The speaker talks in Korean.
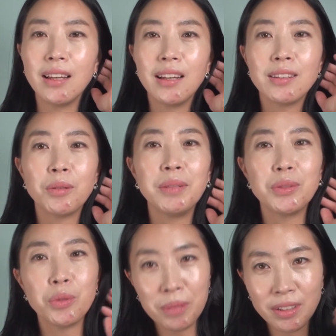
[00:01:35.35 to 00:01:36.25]
정말
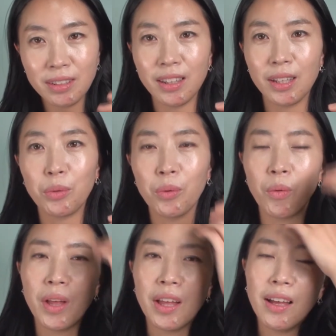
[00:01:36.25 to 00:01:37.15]

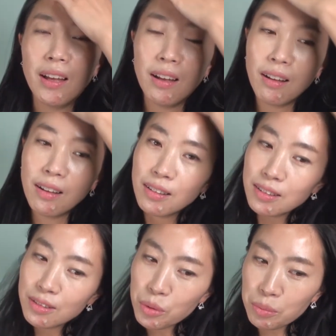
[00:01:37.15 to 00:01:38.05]
초면인데도
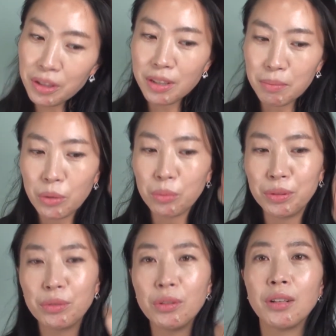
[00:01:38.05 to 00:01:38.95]
어, 초면임에도
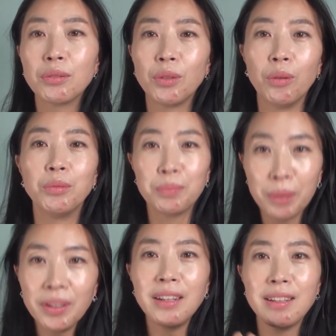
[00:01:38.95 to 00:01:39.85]
불구하고 너무
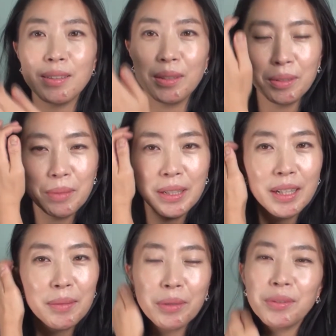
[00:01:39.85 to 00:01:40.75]
편안했어요.
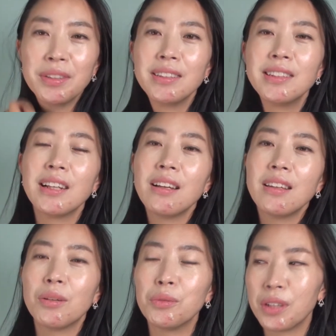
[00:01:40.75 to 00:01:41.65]
만나 뵙고 있는
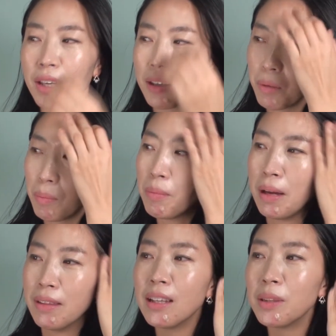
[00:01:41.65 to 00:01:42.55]
시간이고 이게 몇 번
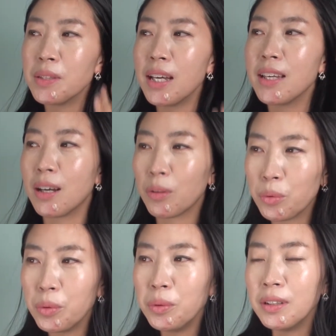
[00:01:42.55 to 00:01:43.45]
만났던 사이
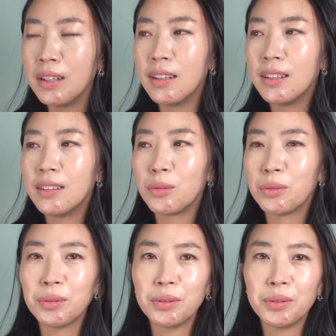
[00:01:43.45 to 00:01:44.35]
같고
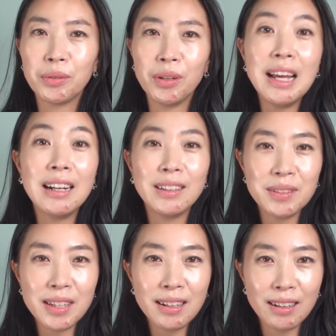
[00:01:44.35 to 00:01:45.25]
또 원래
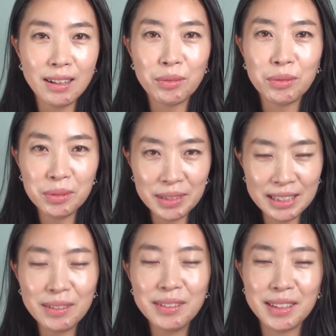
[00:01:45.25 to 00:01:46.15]
알던 사람 같고
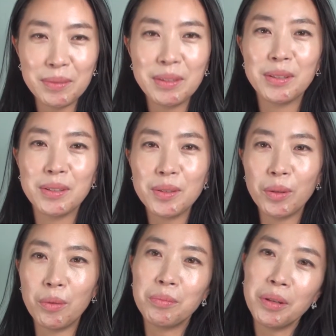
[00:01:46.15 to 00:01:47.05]
그런 느낌이 들어서
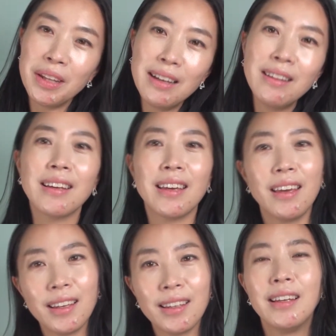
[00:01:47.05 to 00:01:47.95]
너무
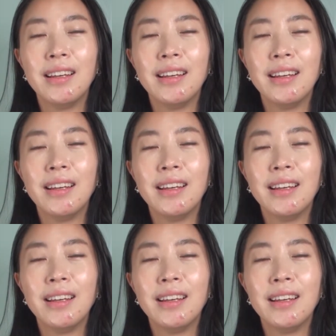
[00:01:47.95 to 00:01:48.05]
편안하게